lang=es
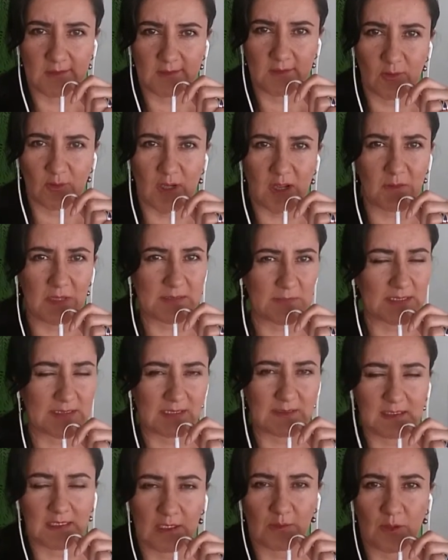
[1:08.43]
Nunca más
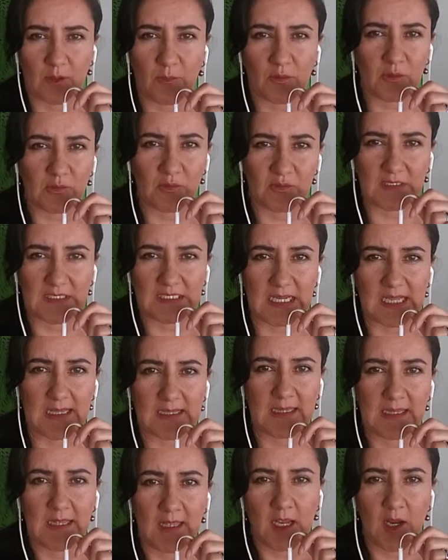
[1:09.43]
vas a tener una oportunidad
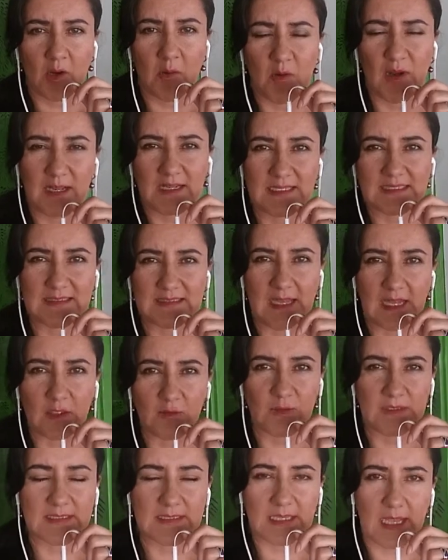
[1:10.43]
como la que está
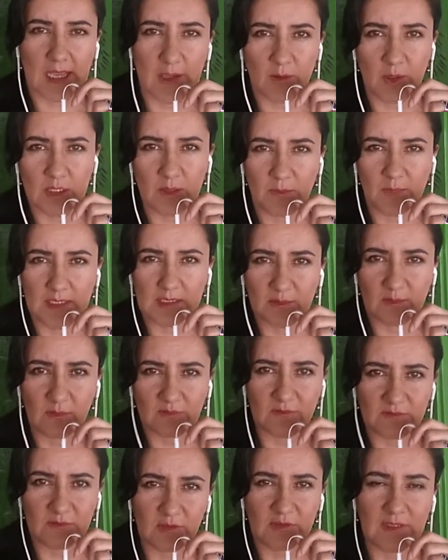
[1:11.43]
dando Skyway en Best
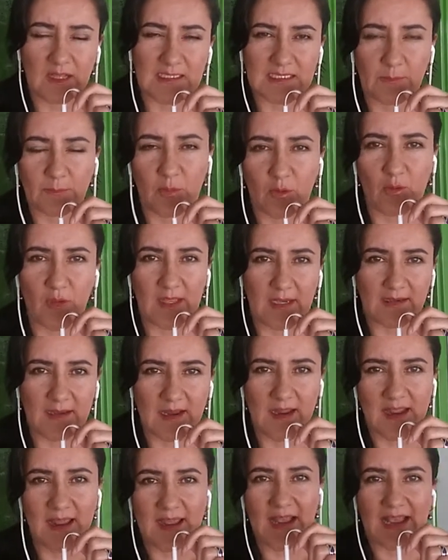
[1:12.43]
donde vas a poder
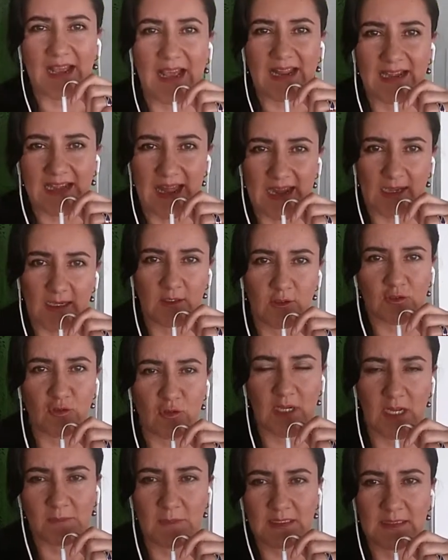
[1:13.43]
ganar. No
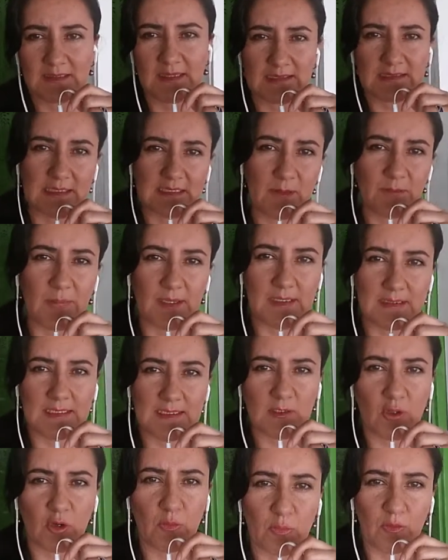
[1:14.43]
solamente estas
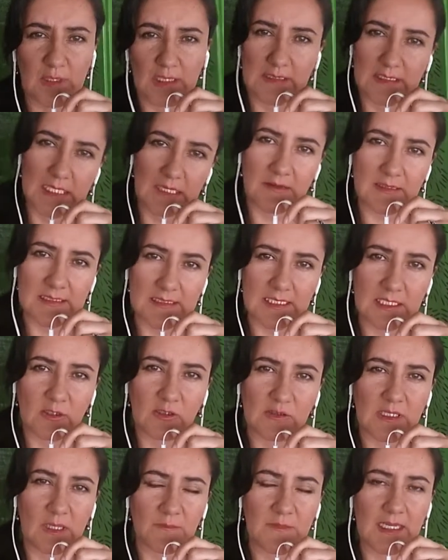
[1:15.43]
empresas corporativas,
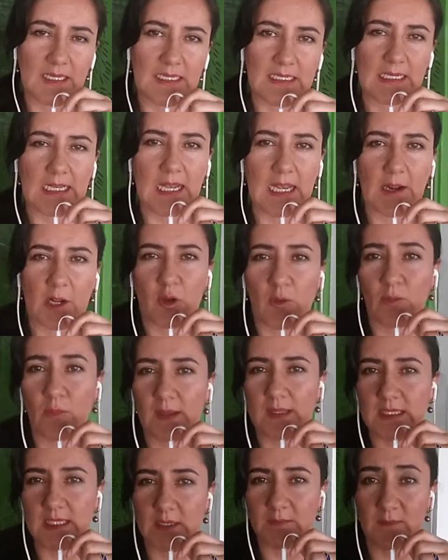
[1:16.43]
sino también la
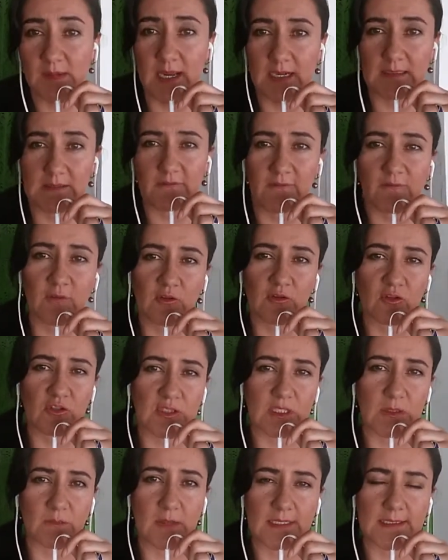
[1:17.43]
compañía invierte en
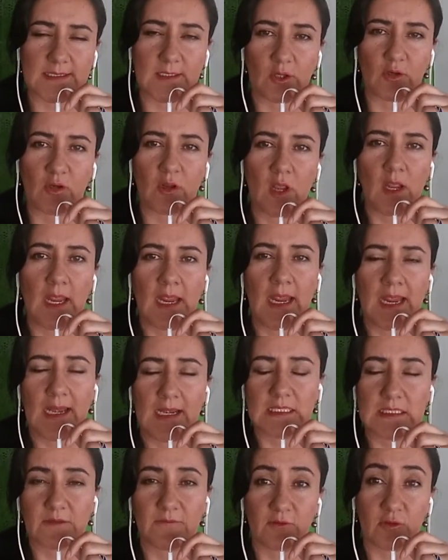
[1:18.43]
fondos de inversión,
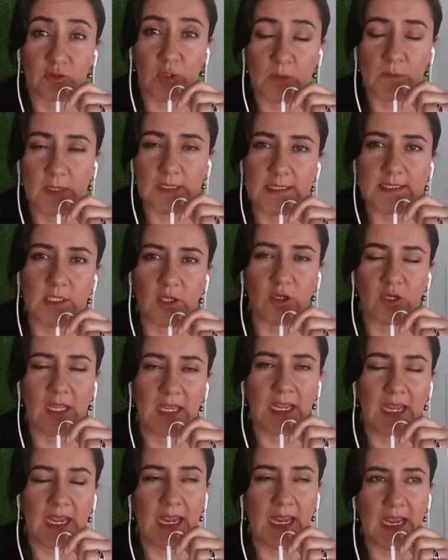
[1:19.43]
en este fondo de inversión,
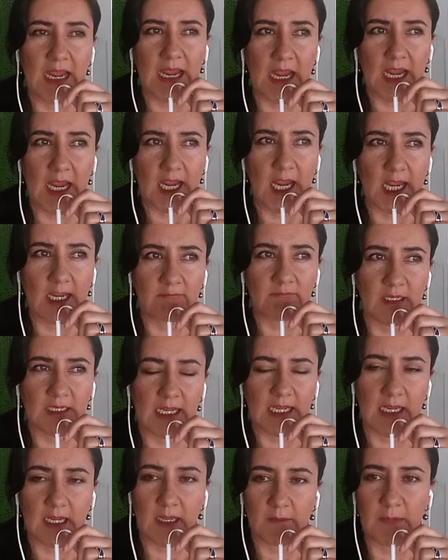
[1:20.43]
en
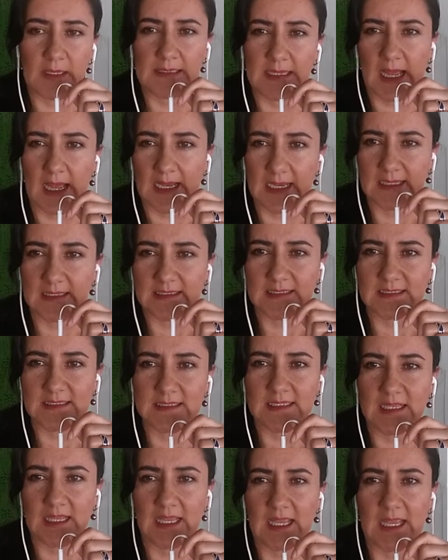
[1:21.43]
eh,
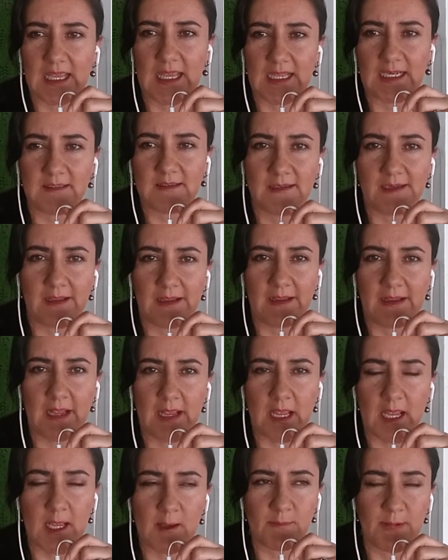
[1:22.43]
metales, en
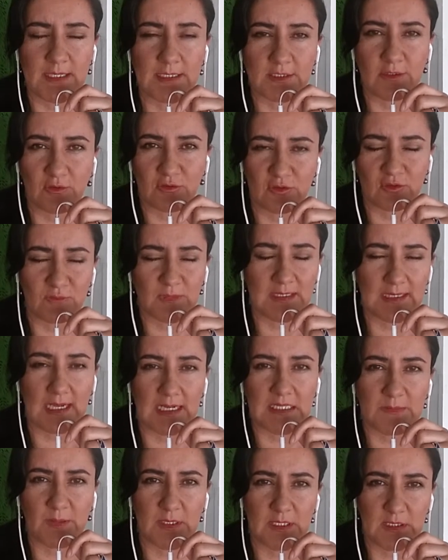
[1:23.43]
eh, preciosos,
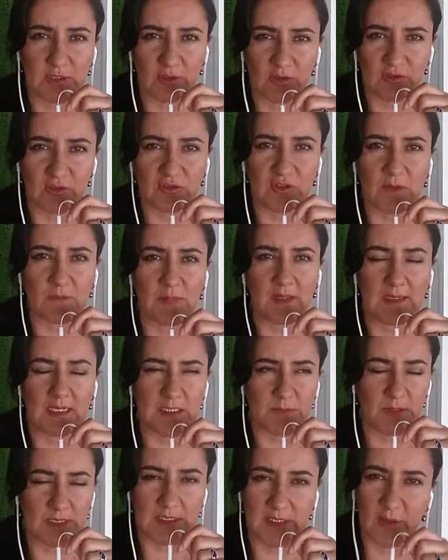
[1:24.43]
metales preciosos, en
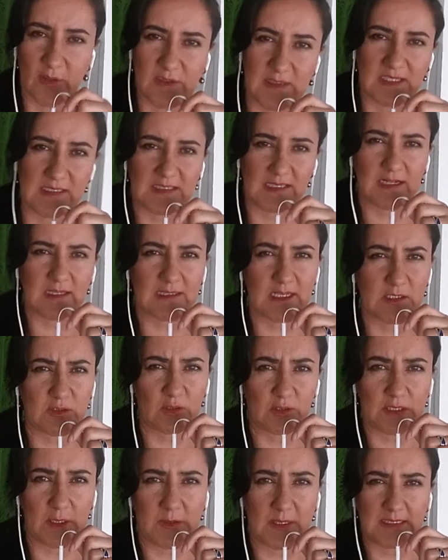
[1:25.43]
piedras preciosas, en el
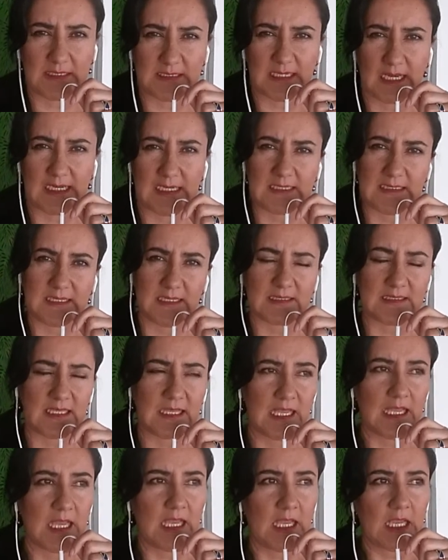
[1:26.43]
sector de bienes raíces,
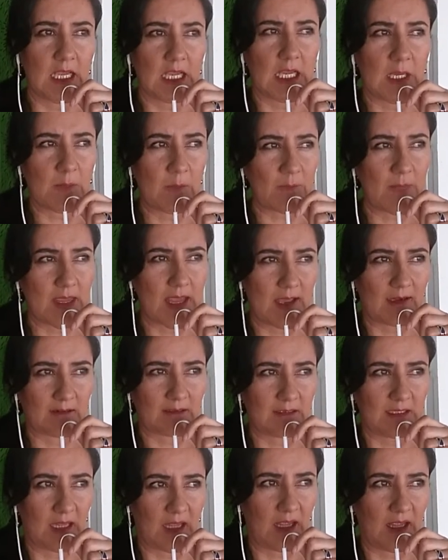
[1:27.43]

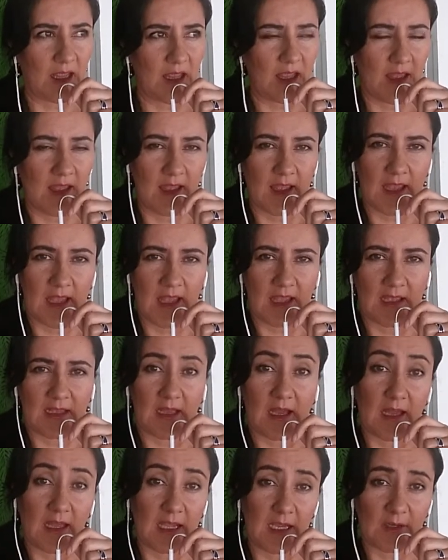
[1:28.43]
invierte en
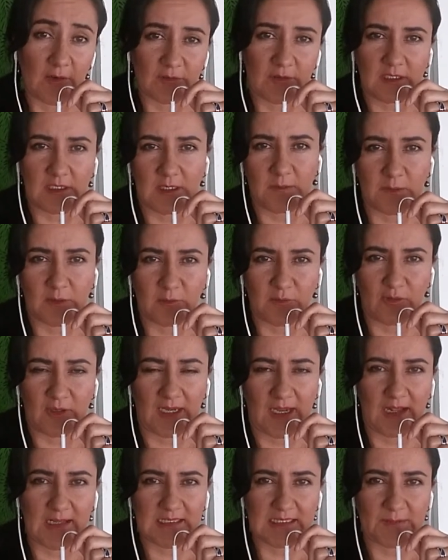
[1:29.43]
cajeros de
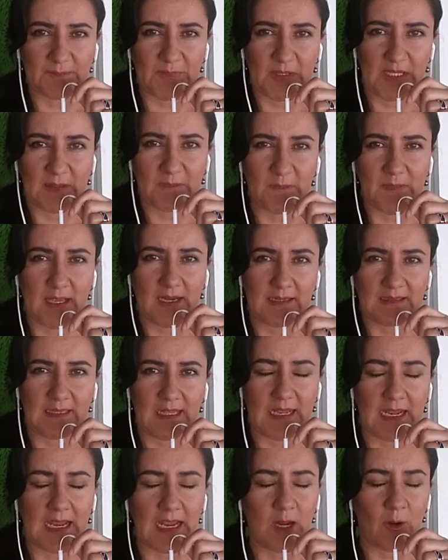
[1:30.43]
criptomonedas,
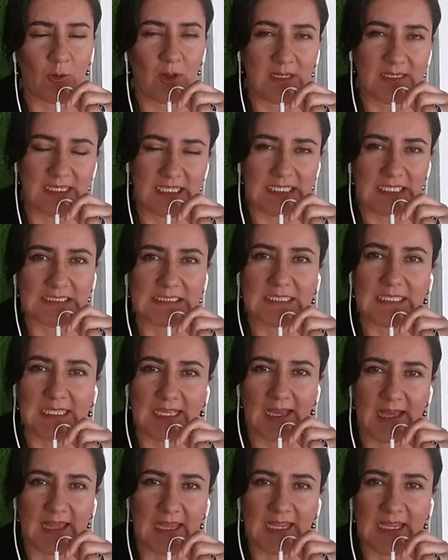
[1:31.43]
invierte en cualquier
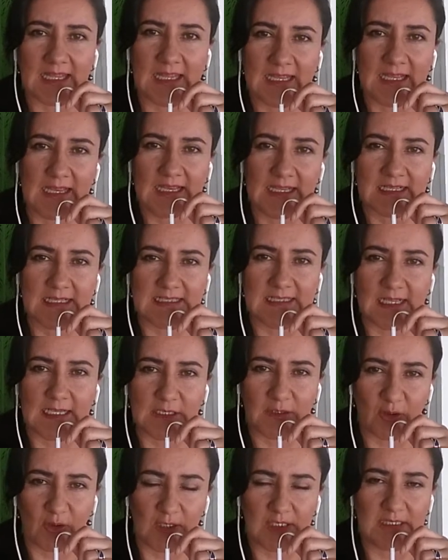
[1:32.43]
cantidad de
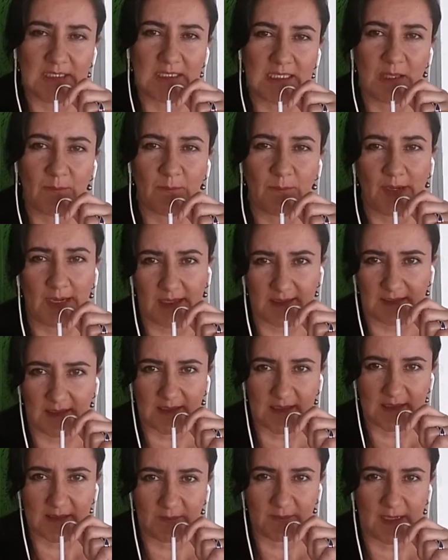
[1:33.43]
sectores y
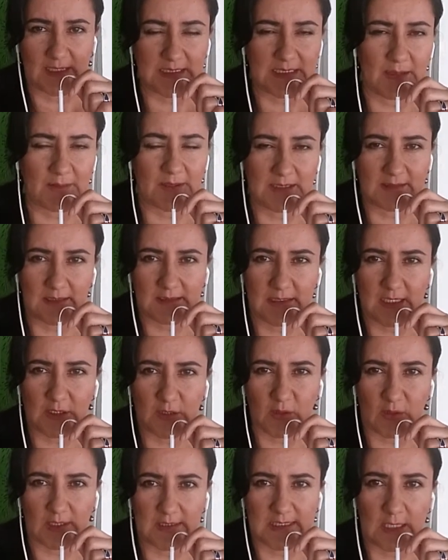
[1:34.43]
empresas, más de 20
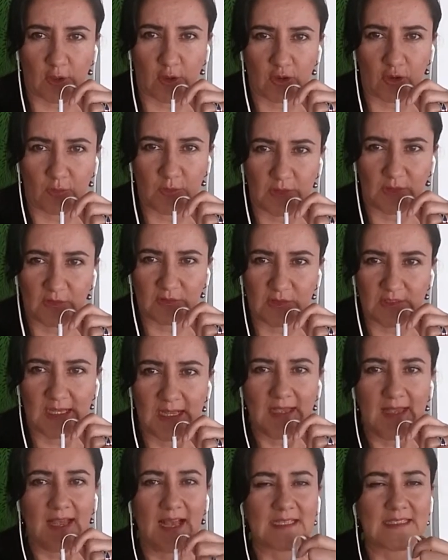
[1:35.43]
sectores económicos.
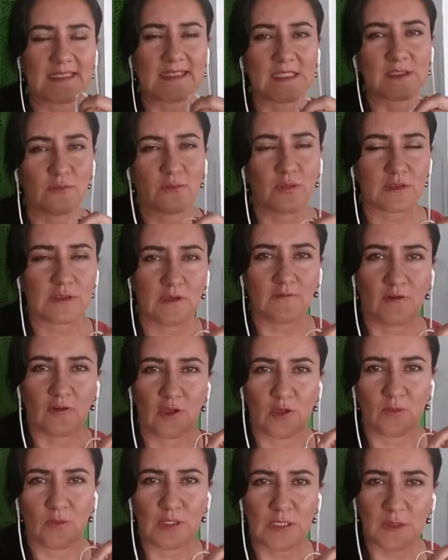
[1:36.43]
Así que es un
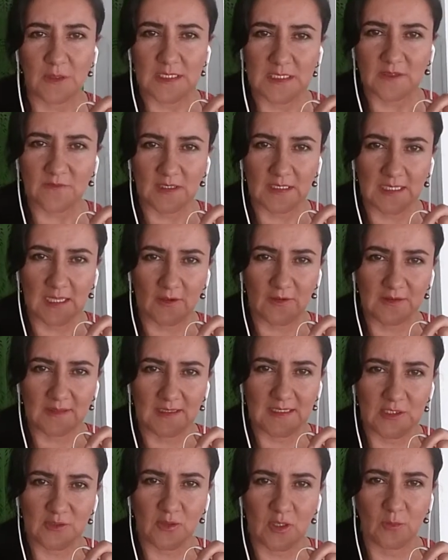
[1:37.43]
portafolio muy diversificado y
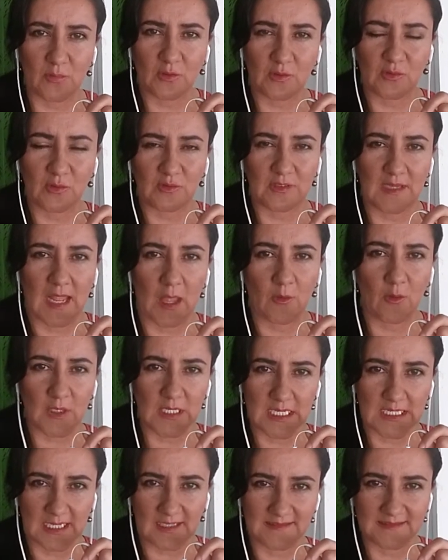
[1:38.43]
tienes una oportunidad
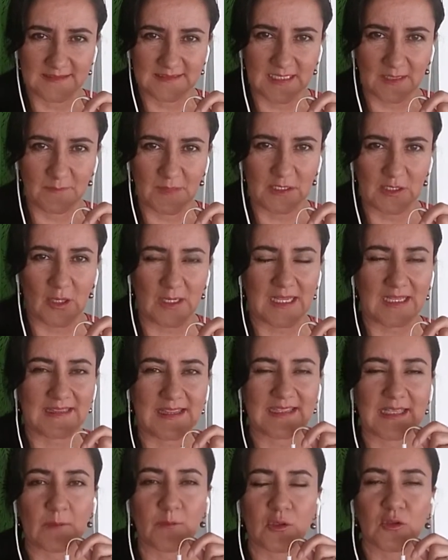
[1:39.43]
única. Te invito a que
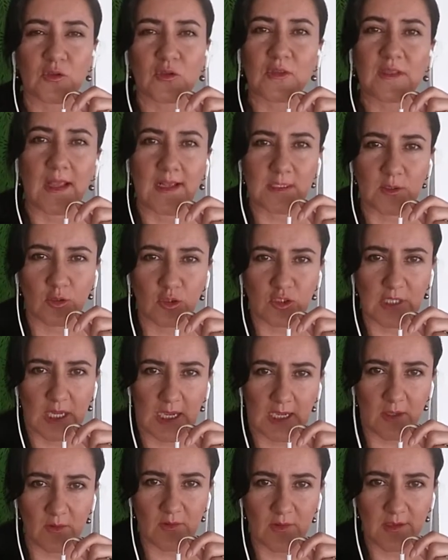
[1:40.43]
te des la oportunidad de
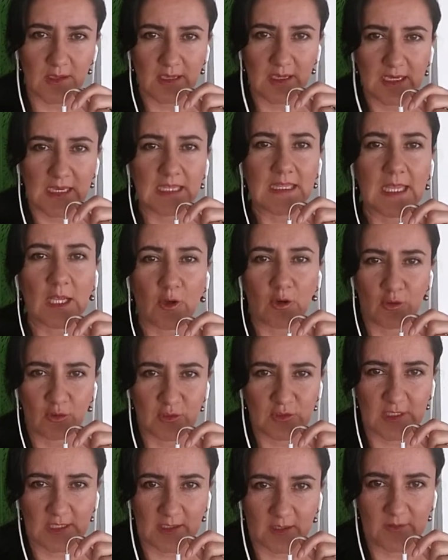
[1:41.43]
escucharlo y de
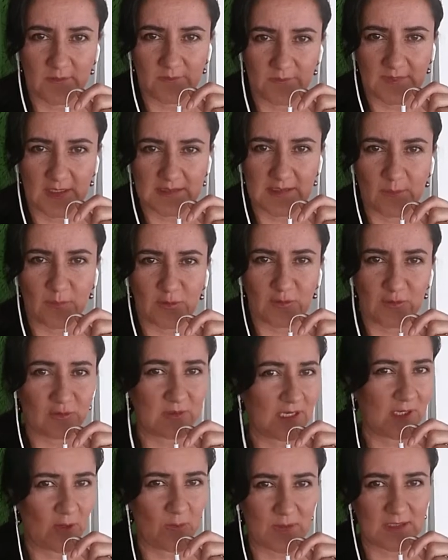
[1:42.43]
conocerlo. Esta
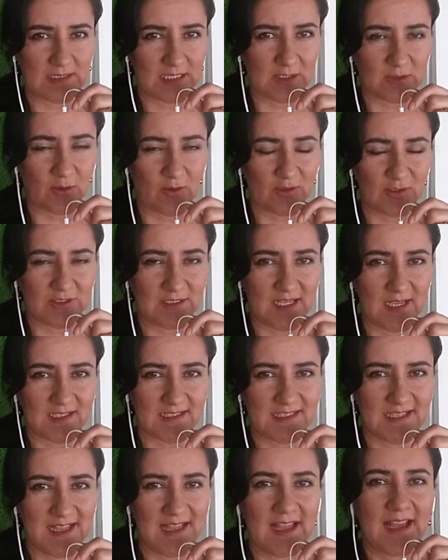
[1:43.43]
oportunidad no pasa todos los
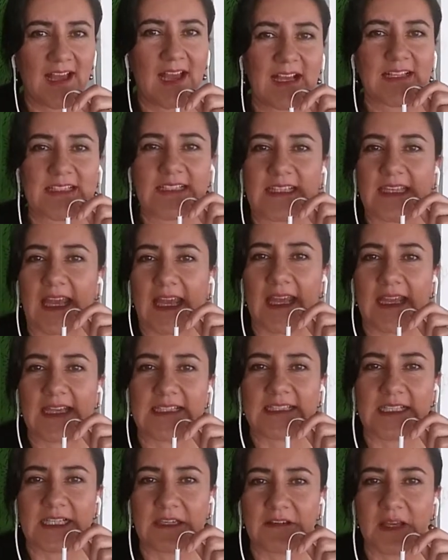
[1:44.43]
días, así que
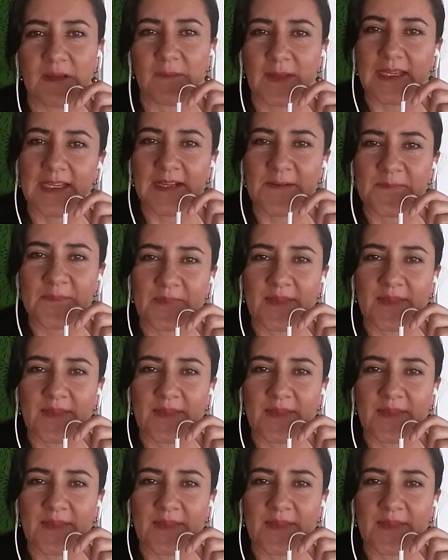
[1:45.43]
escríbeme